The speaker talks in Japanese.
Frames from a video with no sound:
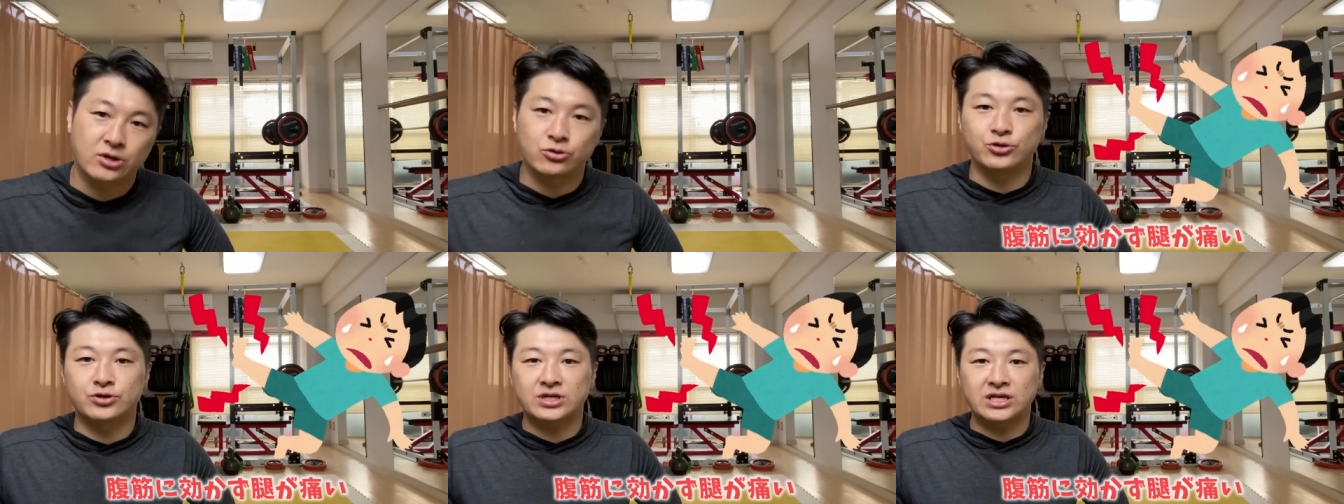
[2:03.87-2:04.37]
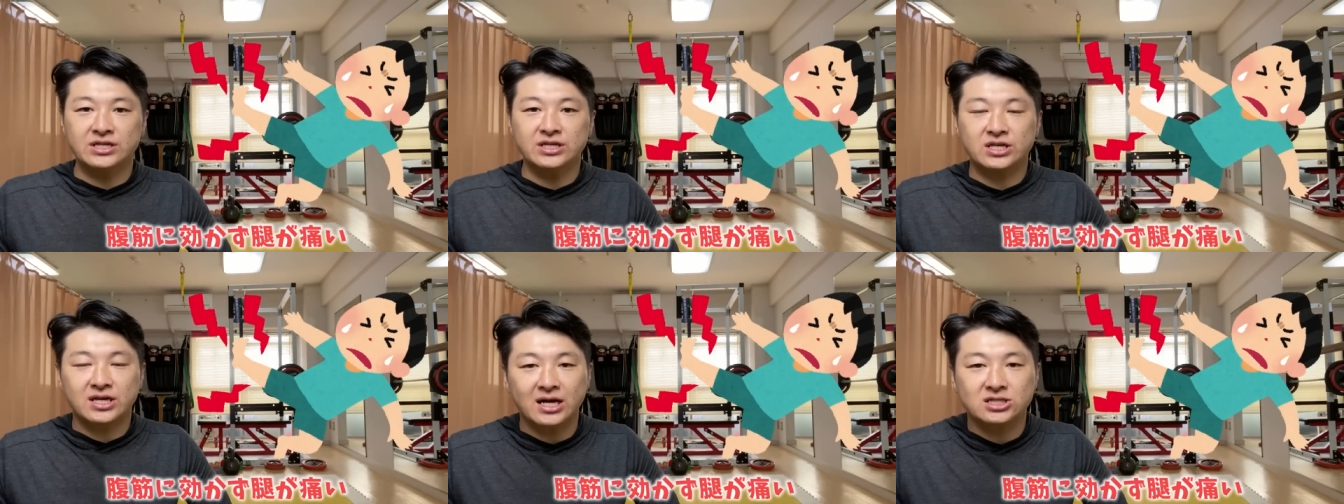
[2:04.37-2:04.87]
腹筋
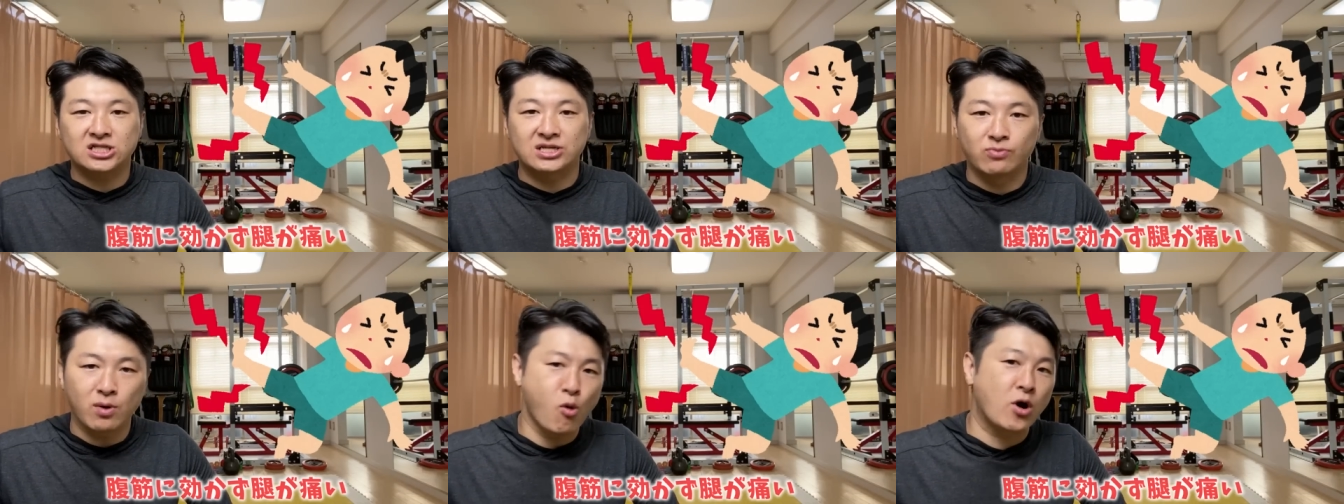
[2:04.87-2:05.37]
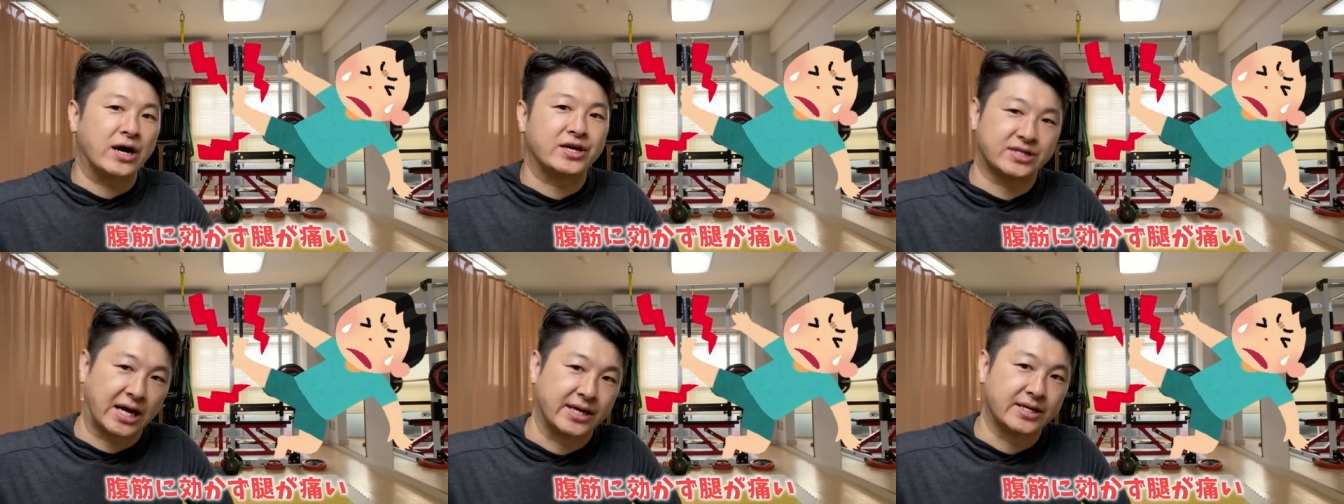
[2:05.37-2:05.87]
に効かずにももが
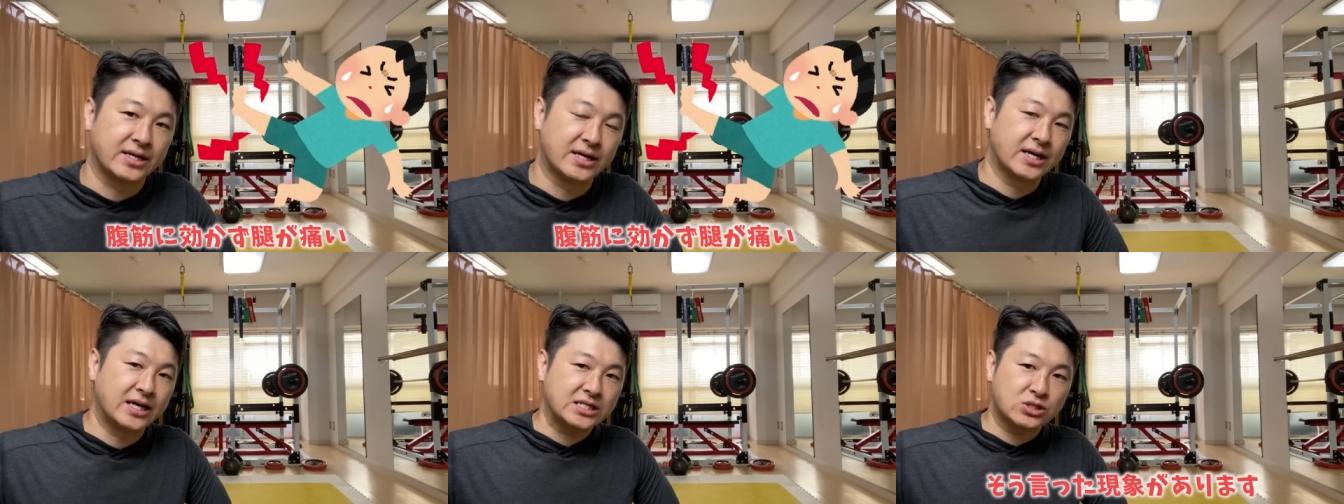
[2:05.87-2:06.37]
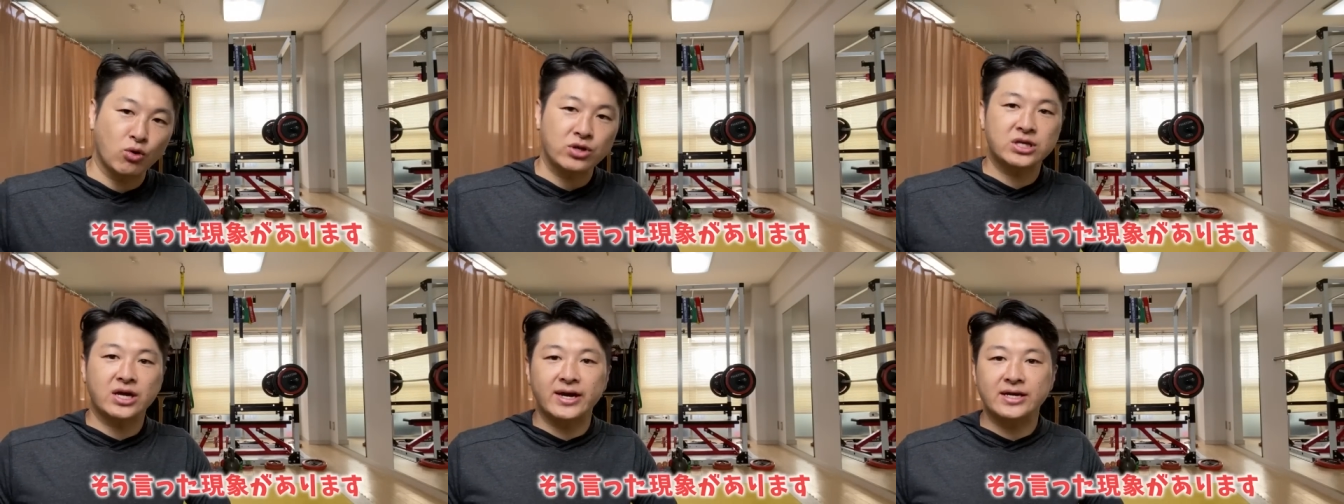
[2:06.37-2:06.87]
痛い、そう
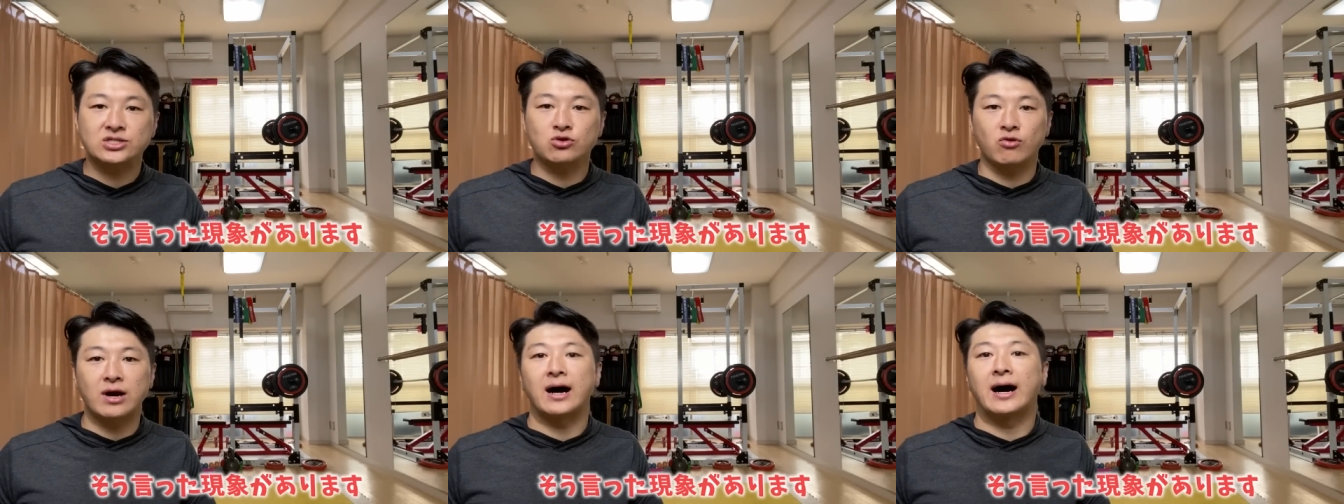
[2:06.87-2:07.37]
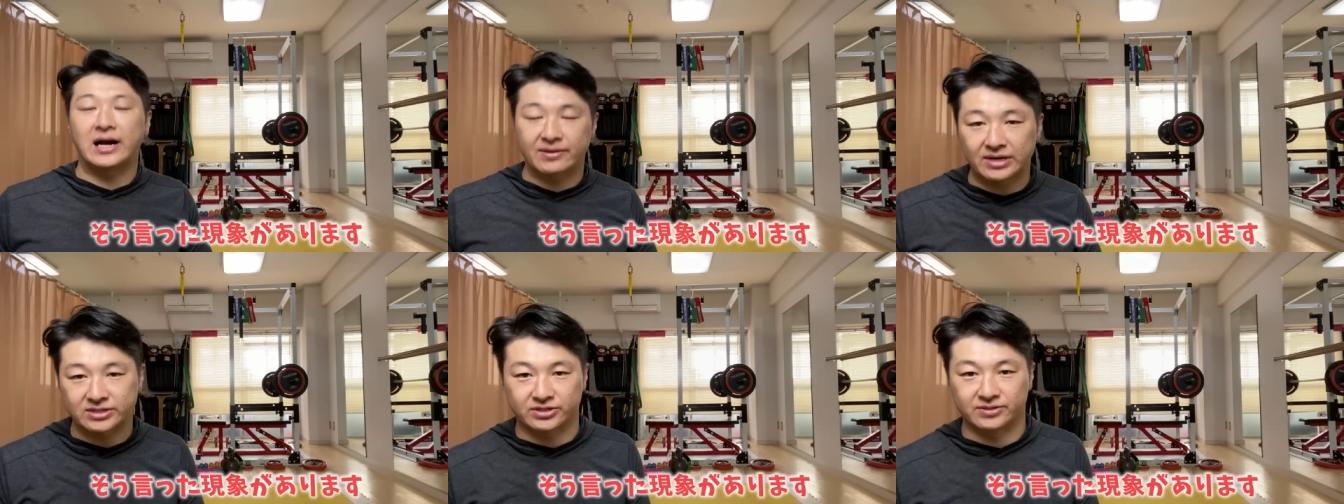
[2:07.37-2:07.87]
いった現象があ
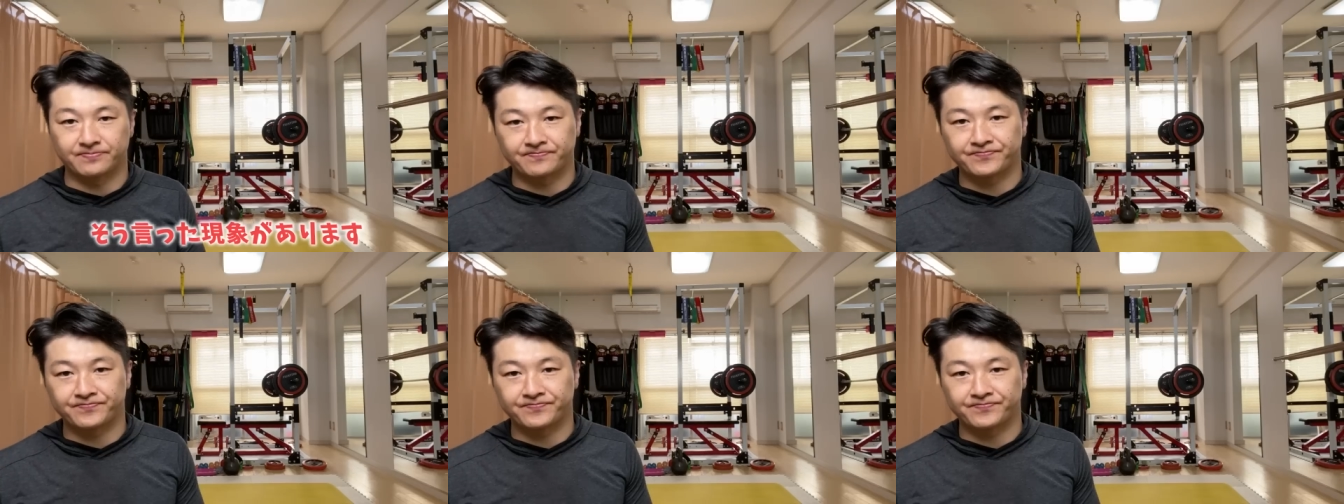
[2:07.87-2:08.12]
ります。